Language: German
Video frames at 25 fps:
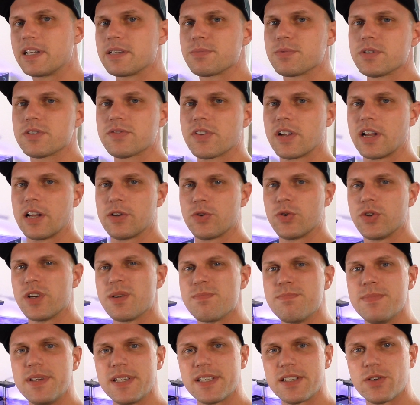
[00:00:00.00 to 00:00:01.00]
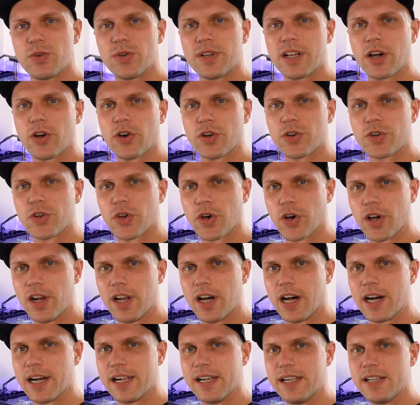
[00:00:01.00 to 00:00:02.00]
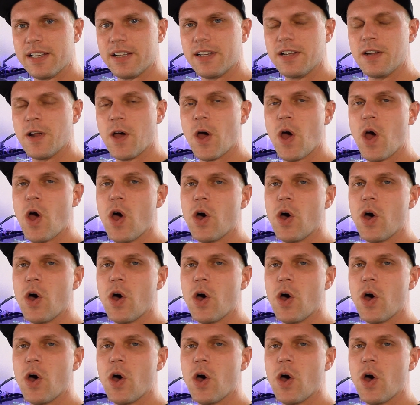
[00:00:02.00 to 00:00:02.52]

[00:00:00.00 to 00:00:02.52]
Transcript: Das muss man natürlich ein bisschen unter Kontrolle halten.